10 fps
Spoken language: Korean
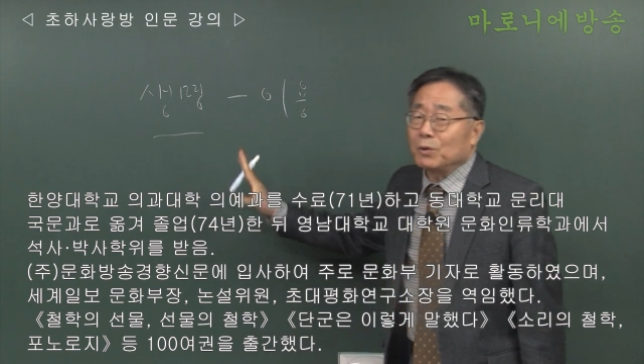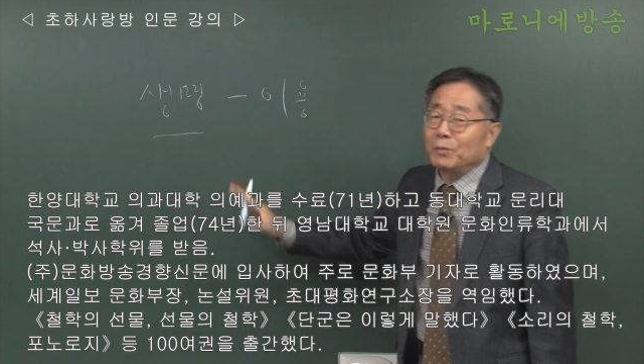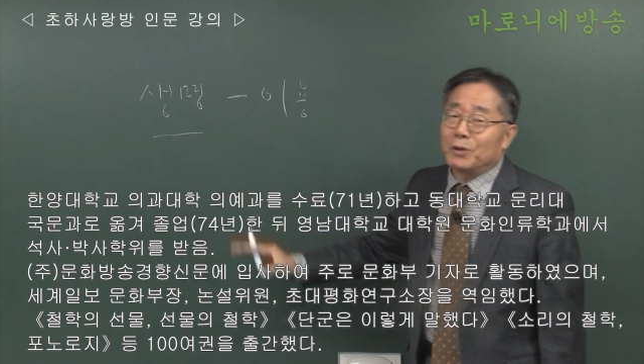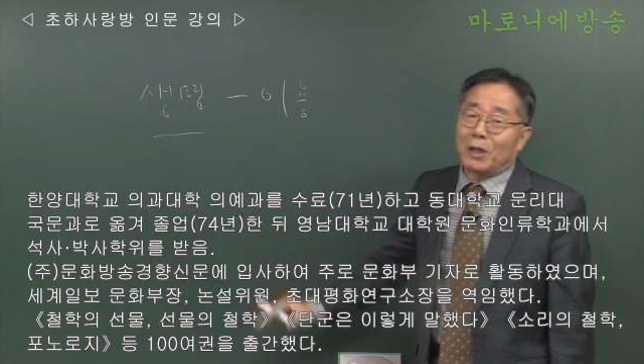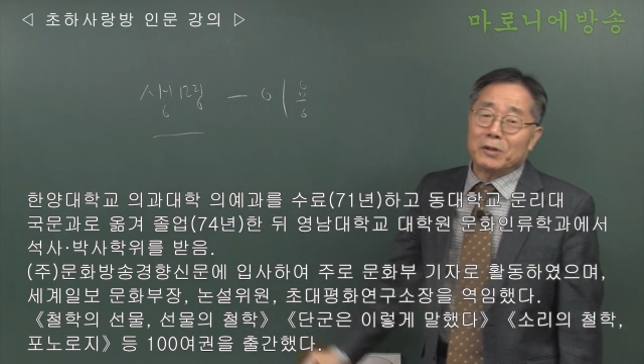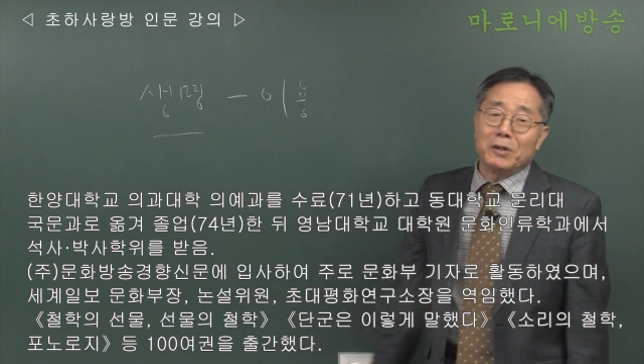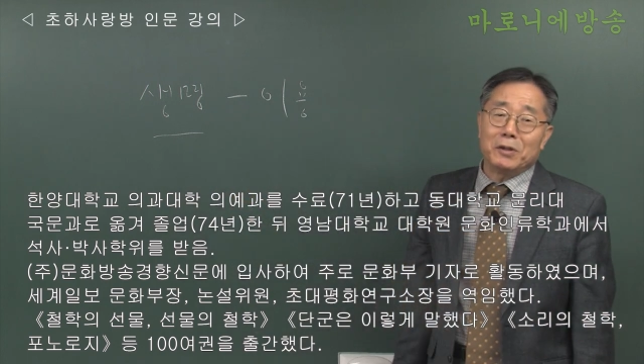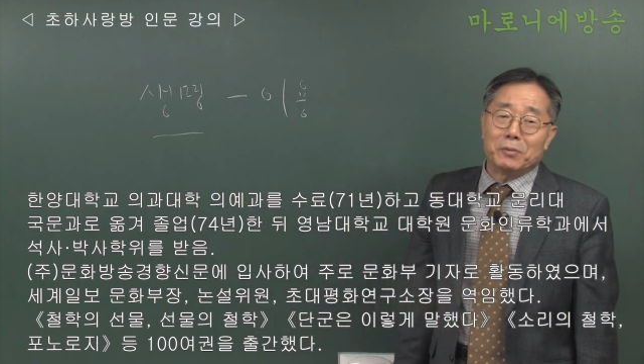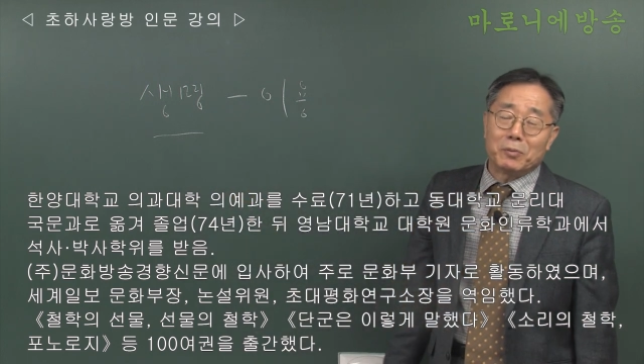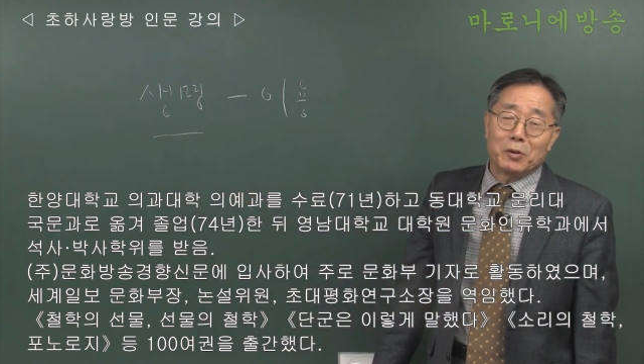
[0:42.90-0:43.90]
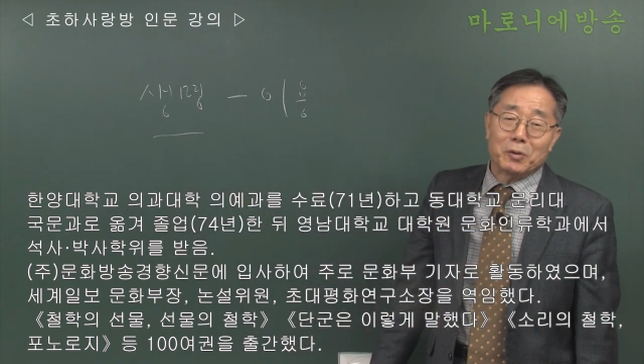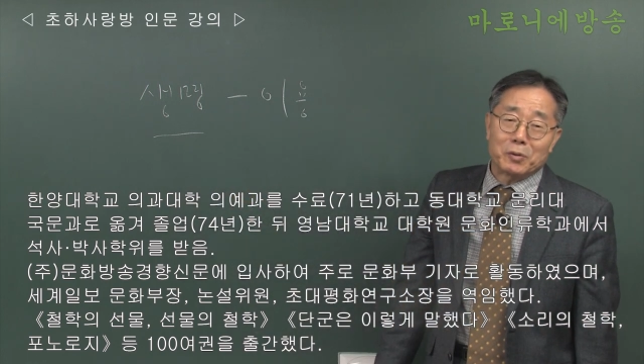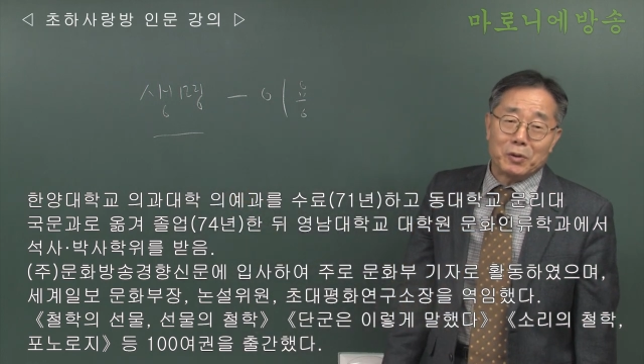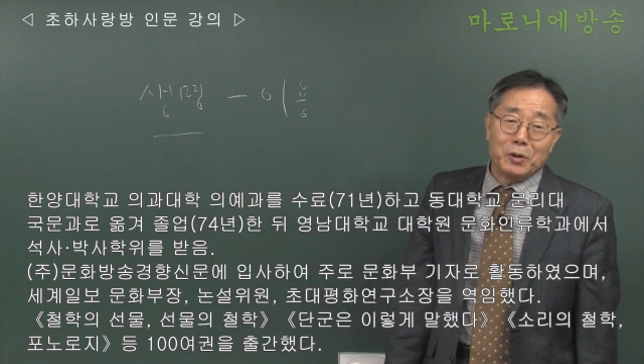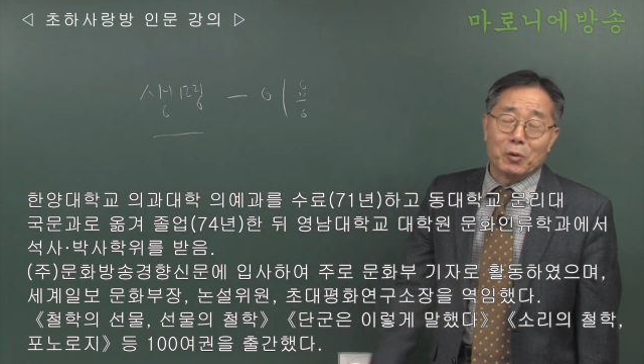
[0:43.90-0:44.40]
그러면 당연히
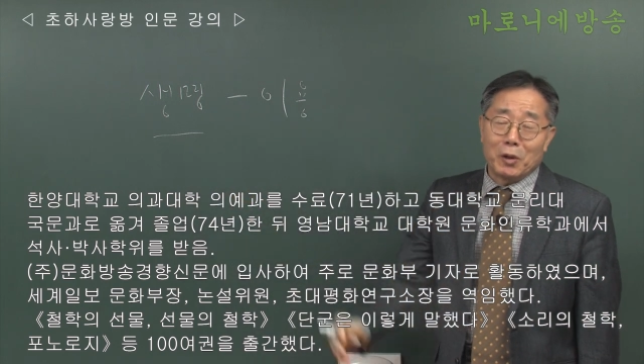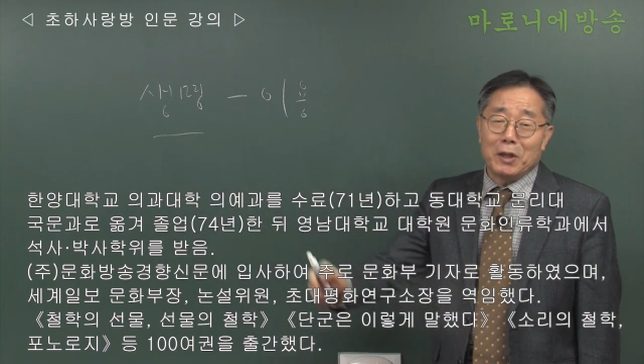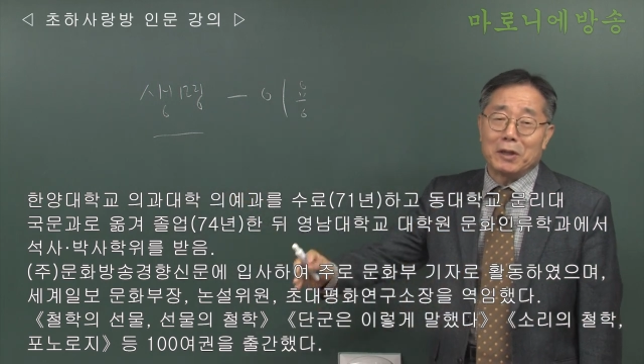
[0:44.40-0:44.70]
뭐 이용을 해야